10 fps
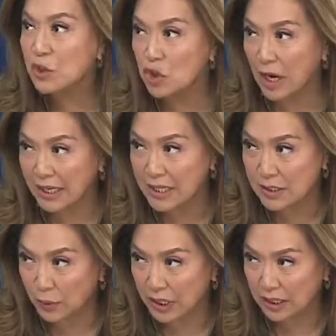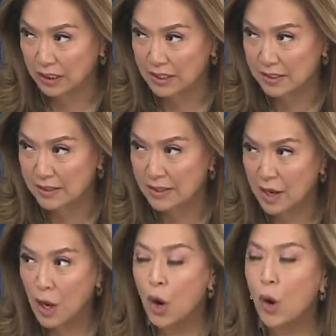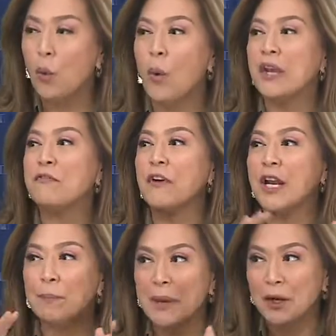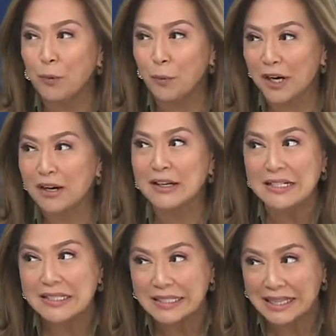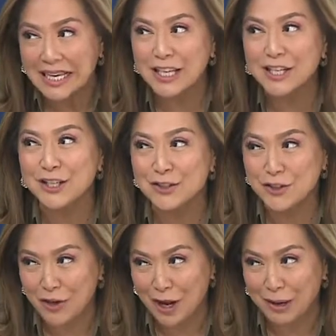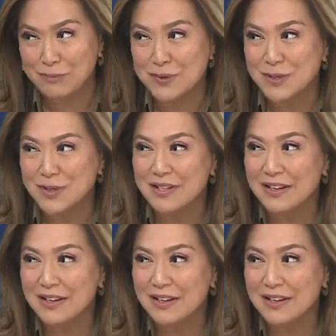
Chinese workers? Here? When Filipino workers need jobs.